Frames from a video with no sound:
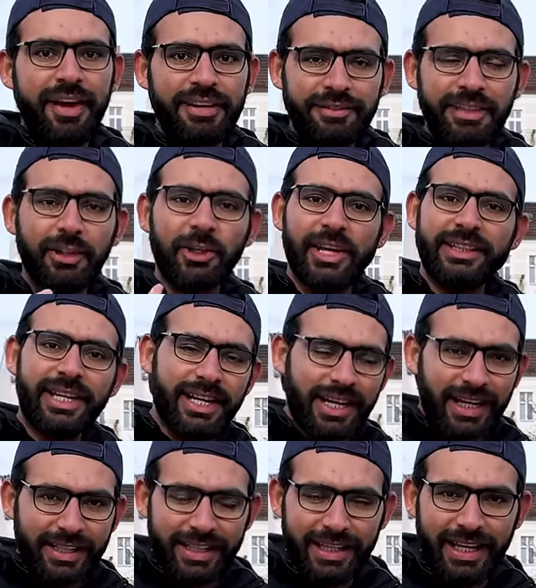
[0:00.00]
वैसे तो ये
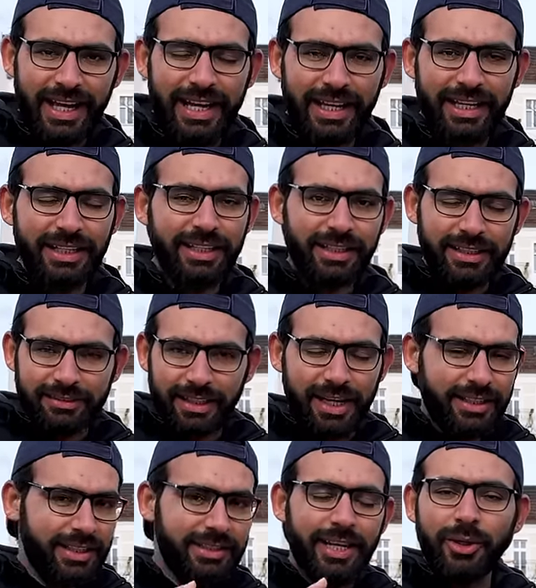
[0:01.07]
तरीका ठीक है लेकिन इनका
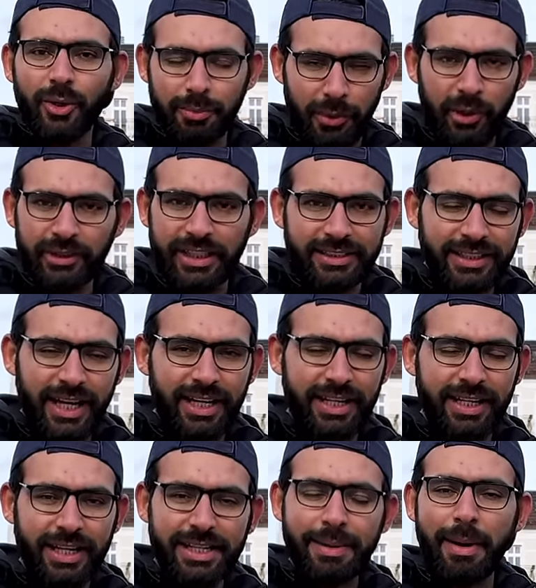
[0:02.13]
सर्च इंजन कोई बहुत अच्छा
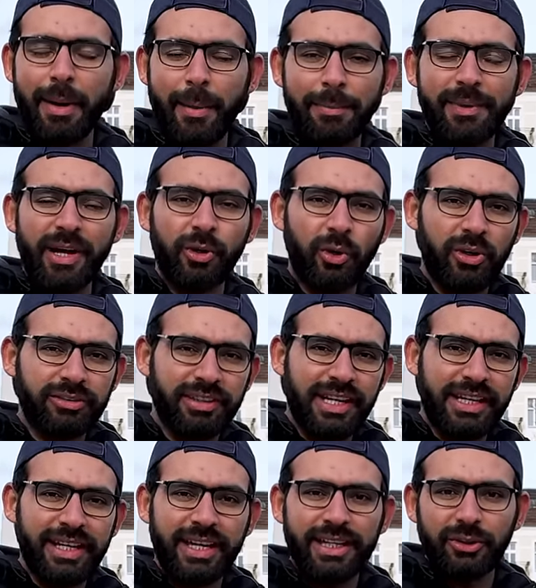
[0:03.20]
नहीं है जब आप अपना कोर्स
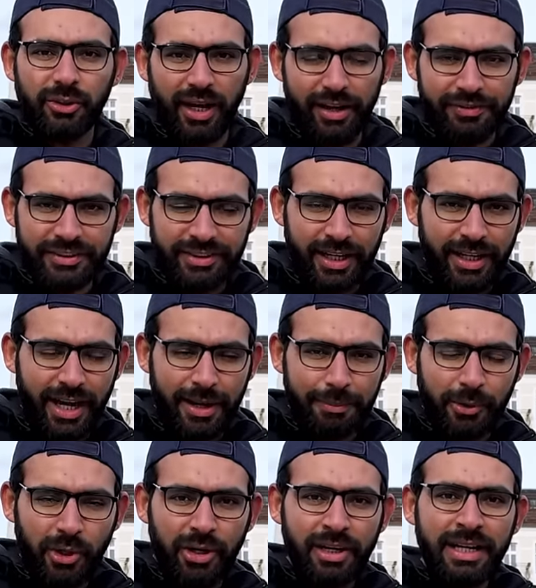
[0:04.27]
लिखेंगे तो काफ़ी सारे
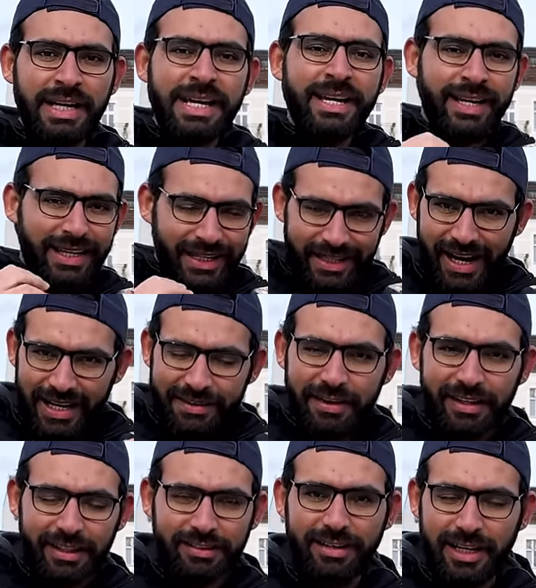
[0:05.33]
आपको
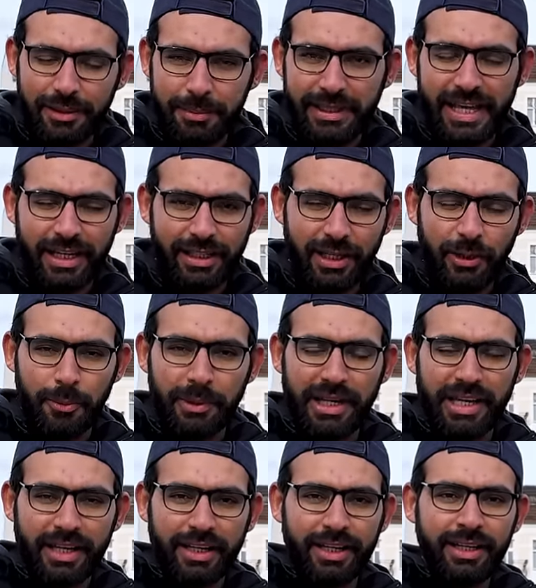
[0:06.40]
इरेलीवेंट रिजल्ट भी देखने को
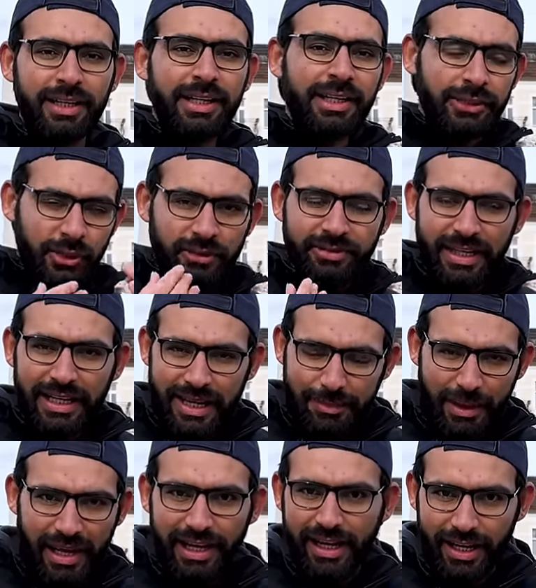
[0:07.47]
मिलेंगे तो उसके लिए
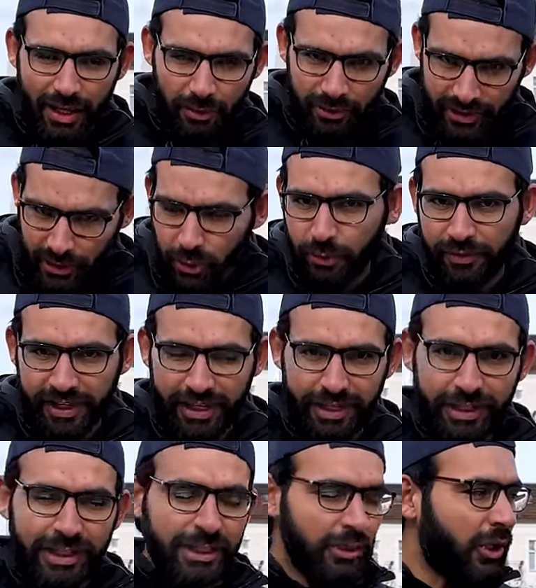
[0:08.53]
मैं लाया हूँ न्यू वे
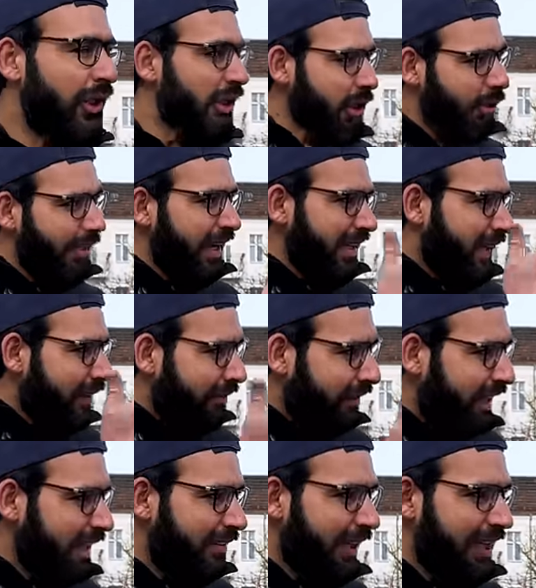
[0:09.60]
तो न्यू वे ये
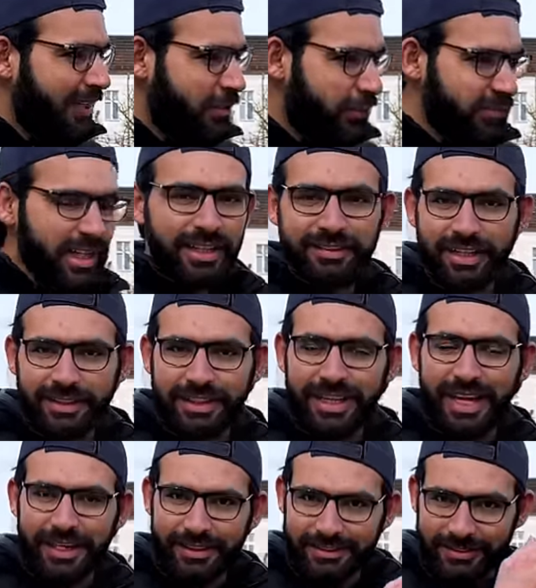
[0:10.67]
फील्ड वाले यूज़ कर सकते
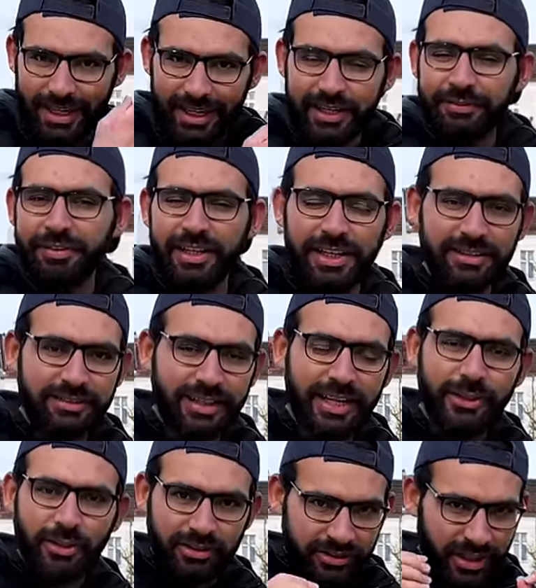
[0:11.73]
हैं इन सारी फील्ड्स के
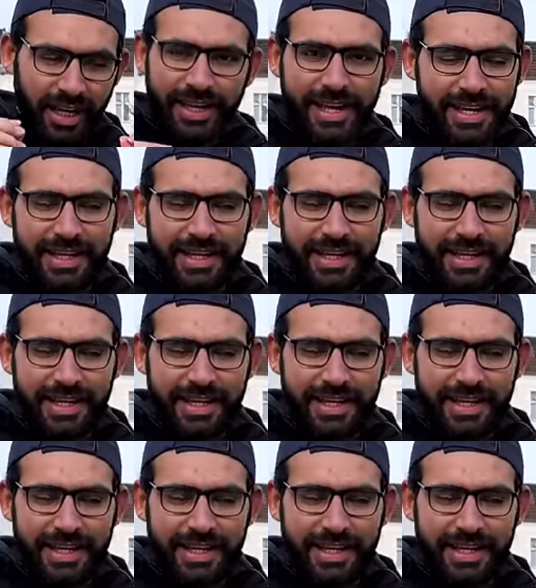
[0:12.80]
जो सारे